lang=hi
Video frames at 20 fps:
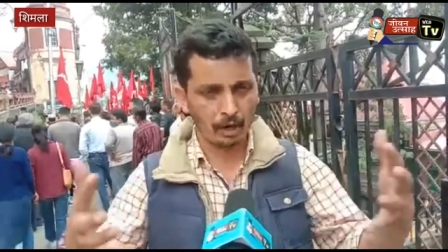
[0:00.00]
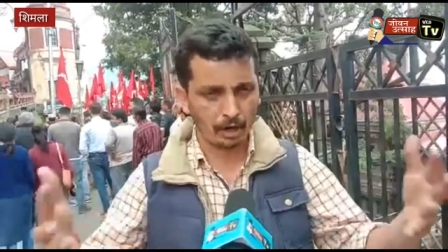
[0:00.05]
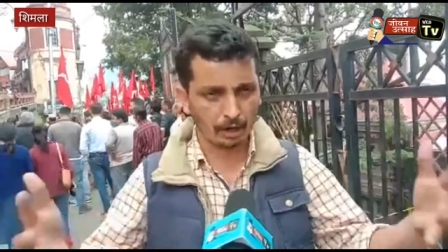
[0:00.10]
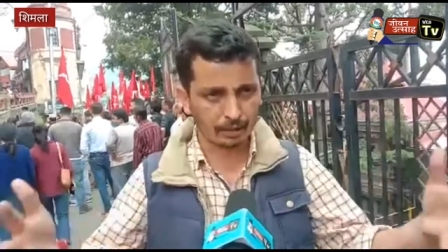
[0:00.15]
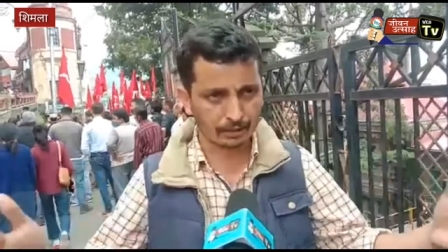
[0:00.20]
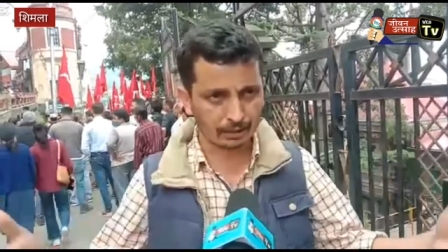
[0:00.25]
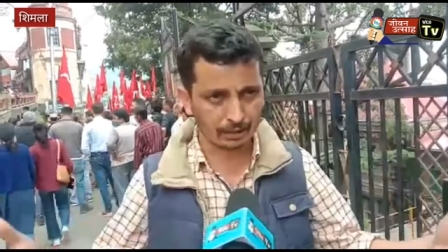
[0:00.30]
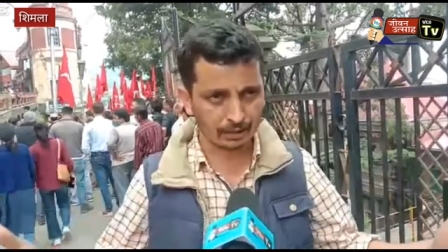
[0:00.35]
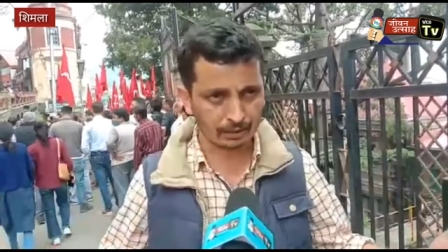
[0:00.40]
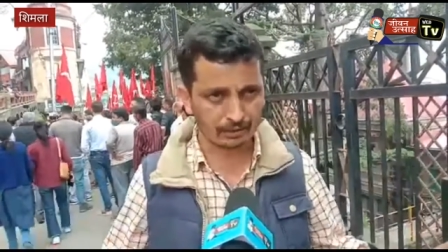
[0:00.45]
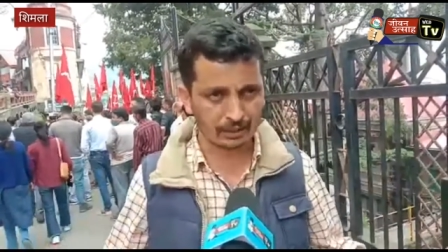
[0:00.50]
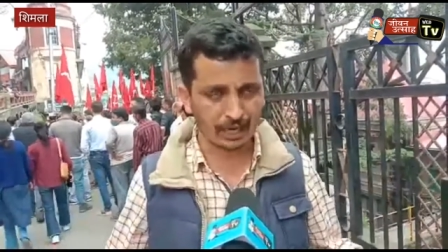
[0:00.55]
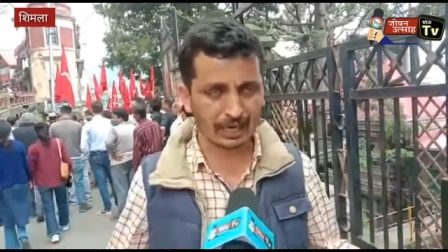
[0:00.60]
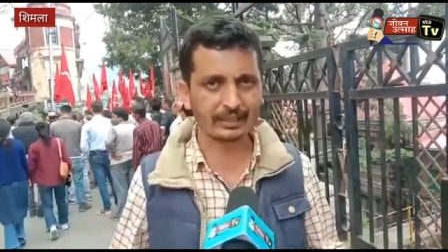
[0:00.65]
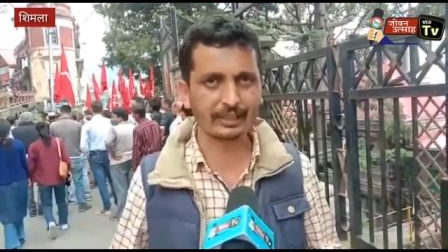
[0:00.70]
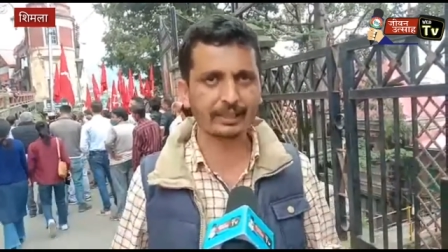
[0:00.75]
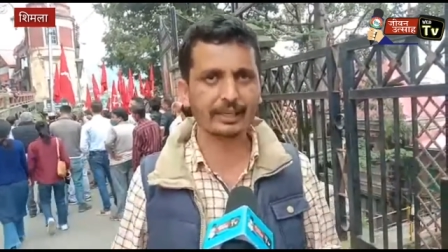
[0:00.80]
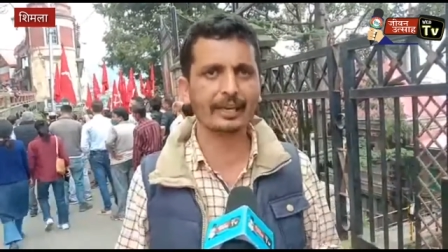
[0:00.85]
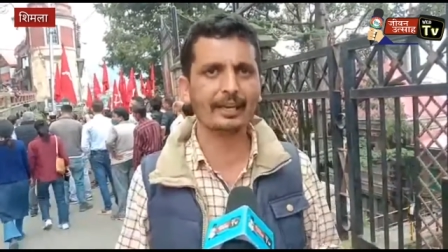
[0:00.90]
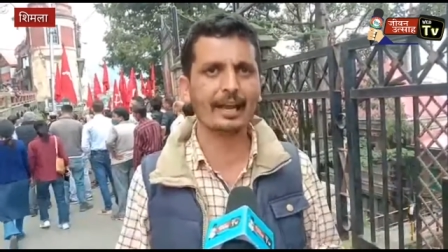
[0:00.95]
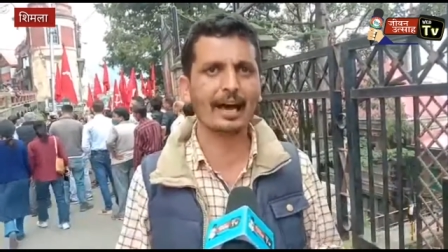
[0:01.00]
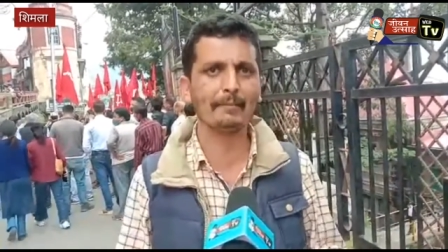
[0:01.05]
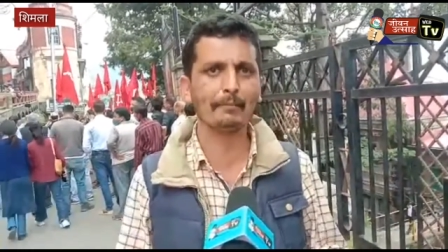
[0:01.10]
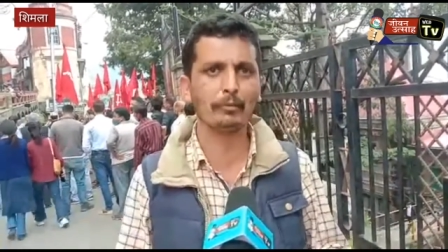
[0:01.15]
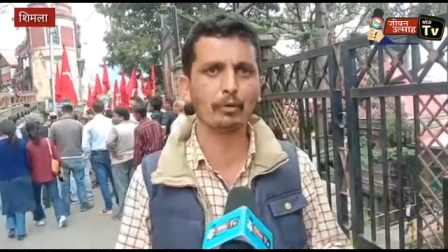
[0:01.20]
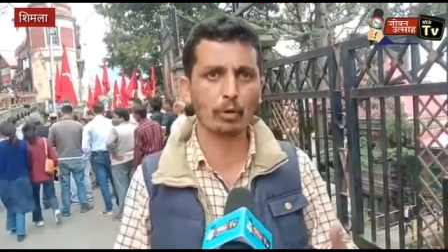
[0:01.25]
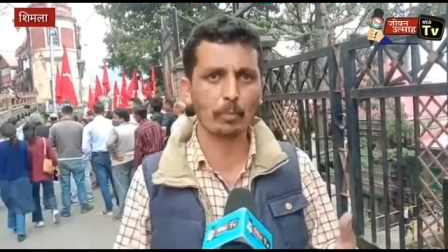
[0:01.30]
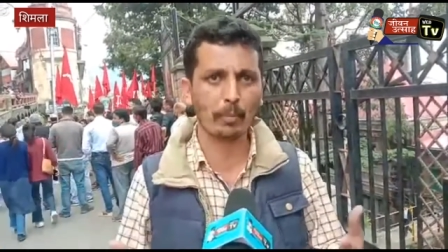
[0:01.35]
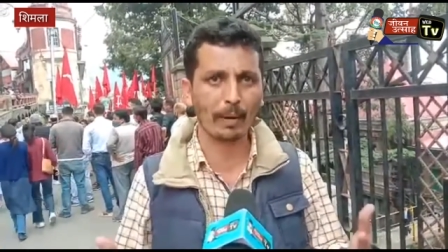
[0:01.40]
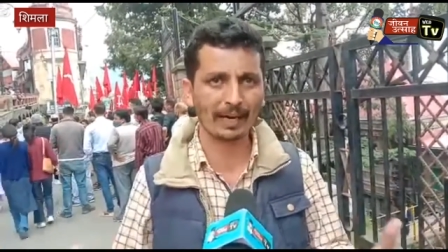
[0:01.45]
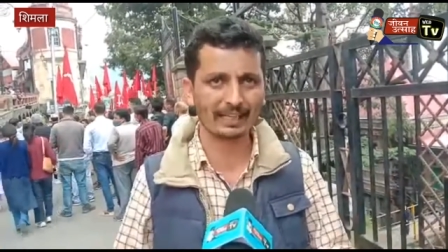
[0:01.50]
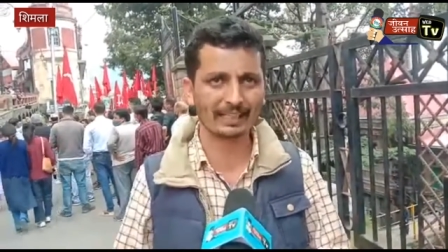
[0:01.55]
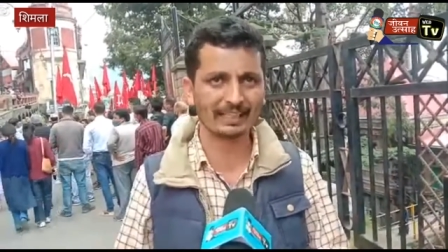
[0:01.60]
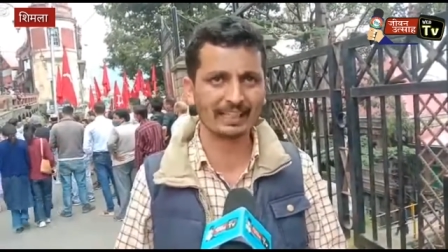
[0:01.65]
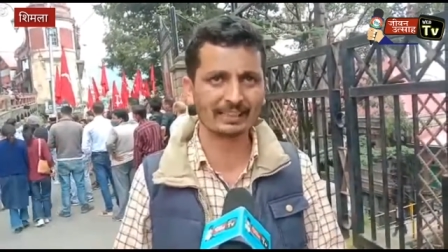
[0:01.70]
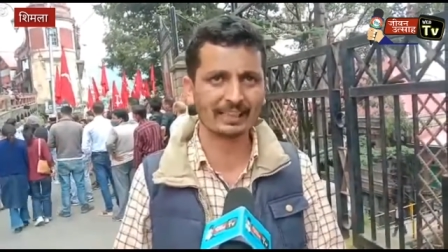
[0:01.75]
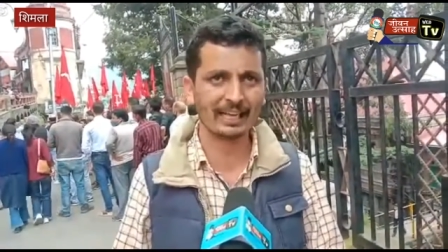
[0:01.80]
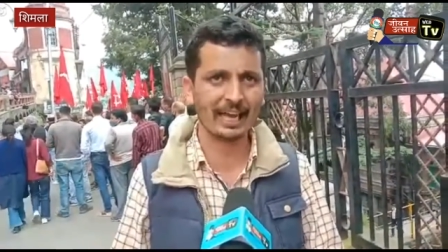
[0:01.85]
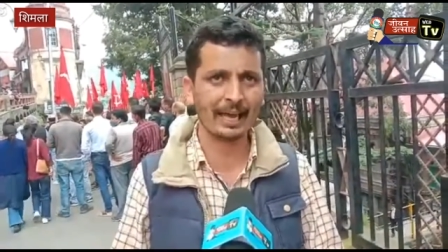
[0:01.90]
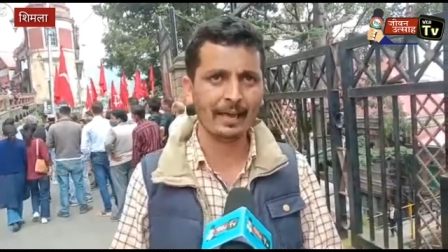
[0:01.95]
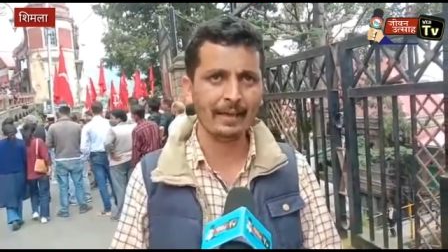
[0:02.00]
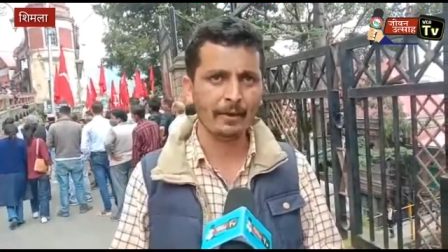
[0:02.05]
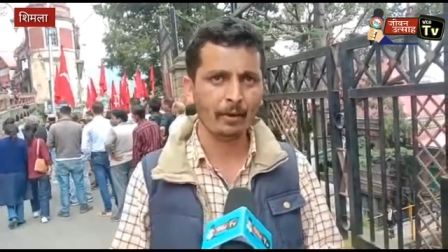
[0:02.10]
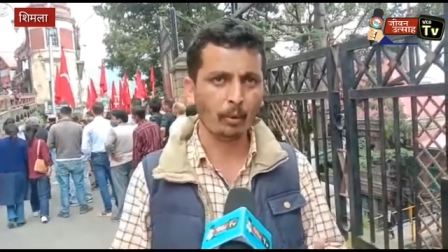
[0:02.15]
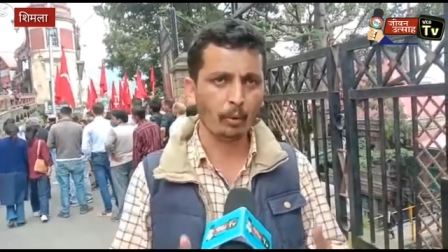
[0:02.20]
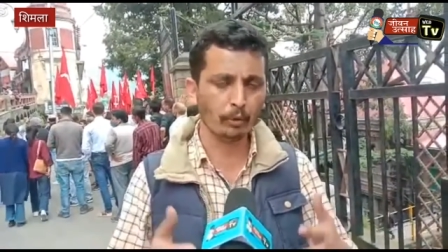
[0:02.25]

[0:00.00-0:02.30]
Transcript: और जाति के नाम पर उनको बांटा जाता है